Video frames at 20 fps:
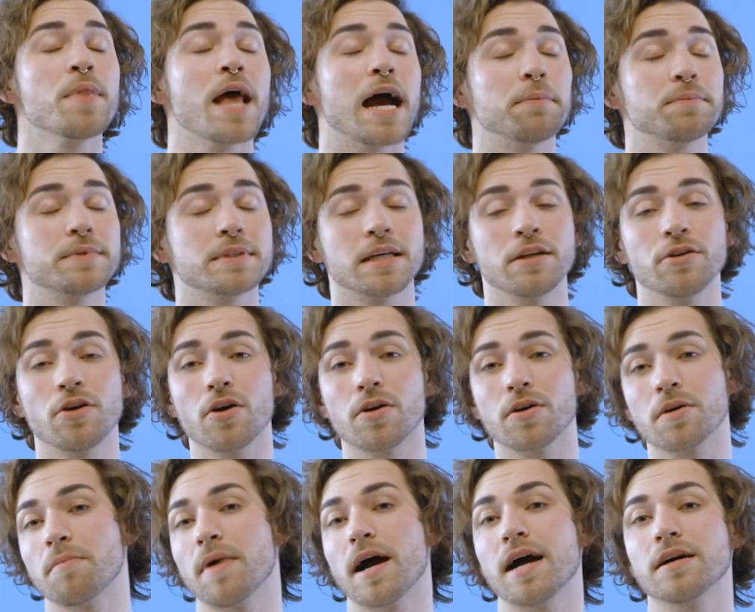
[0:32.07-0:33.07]
Hab's dann doch
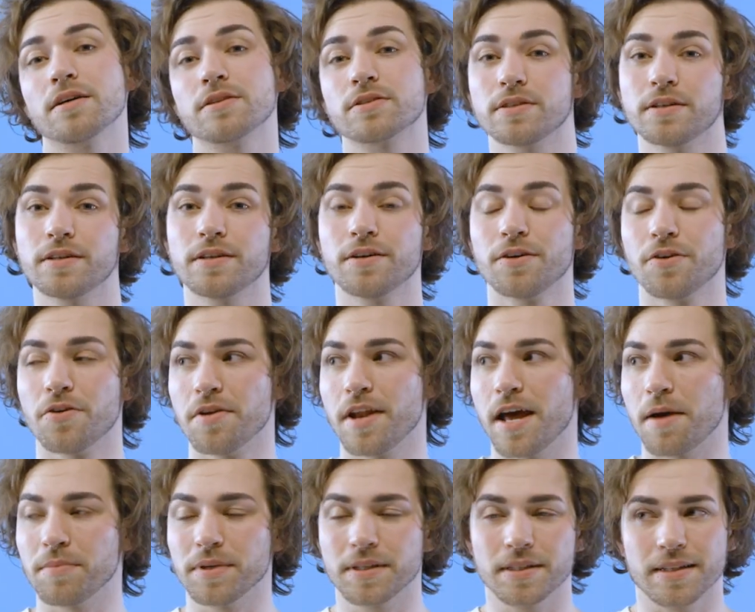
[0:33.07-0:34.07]
gemacht äh, und
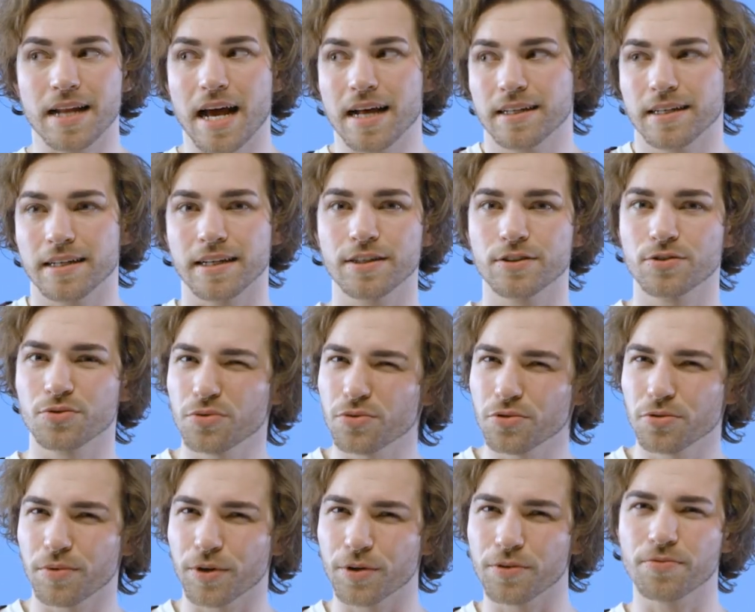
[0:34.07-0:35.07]
habe mich nachträglich so
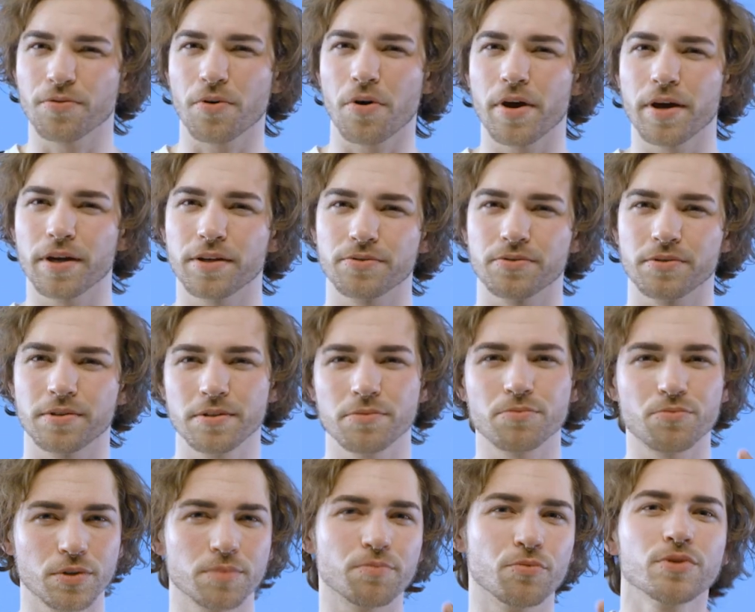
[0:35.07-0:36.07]
drüber gefreut. Also ne,
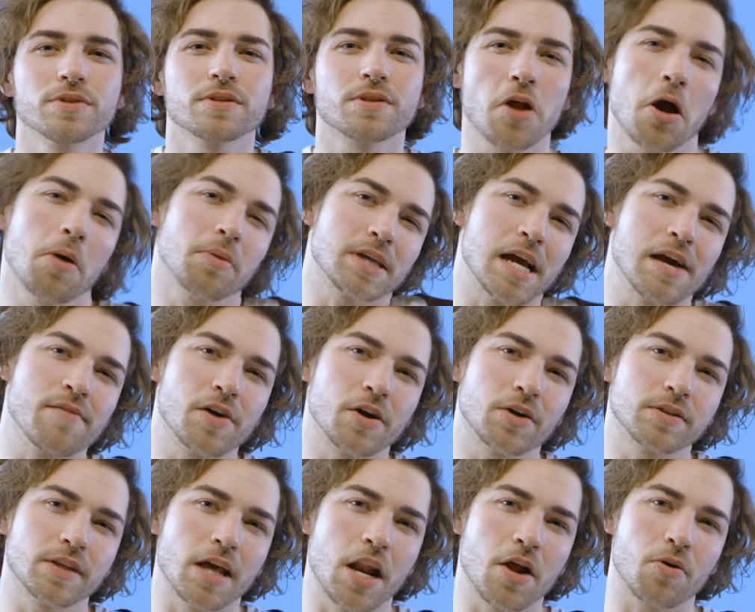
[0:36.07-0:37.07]
man muss, glaube ich, einfach
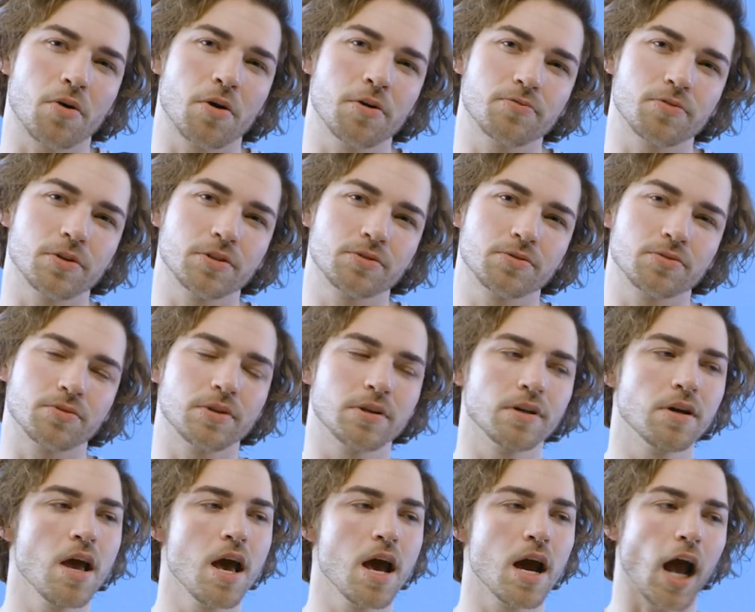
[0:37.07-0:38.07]
aus seiner
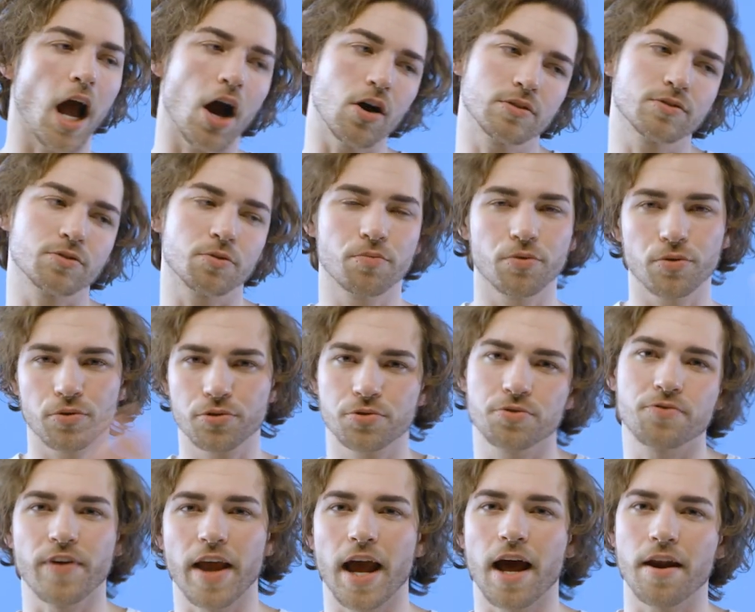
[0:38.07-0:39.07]
Komfortzone
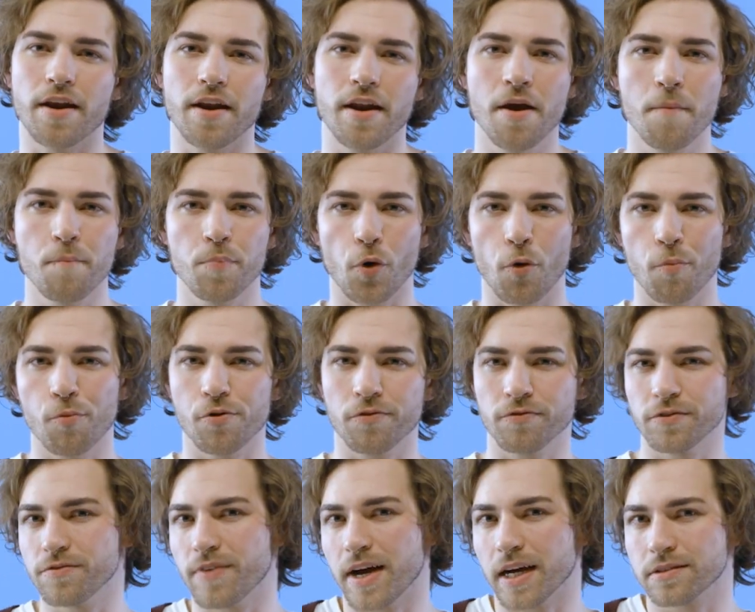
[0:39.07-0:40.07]
rausgepusht werden, um
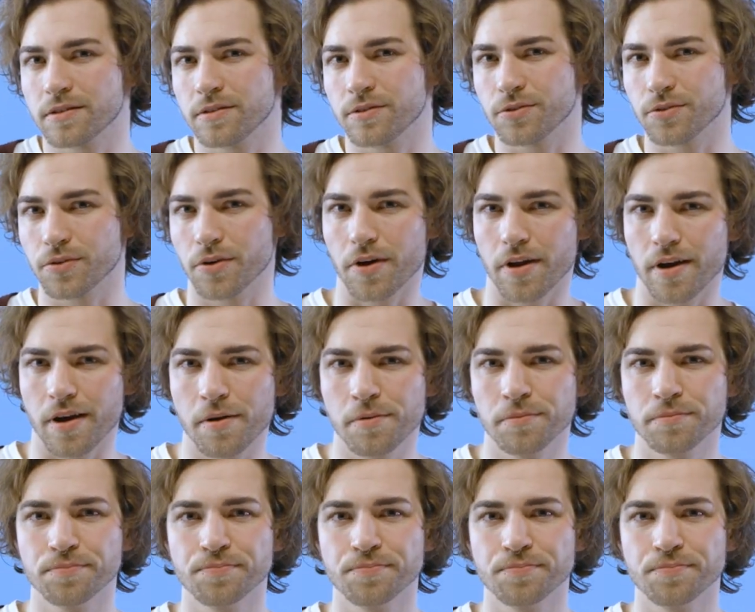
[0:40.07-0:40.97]
irgendwie wachsen zu können.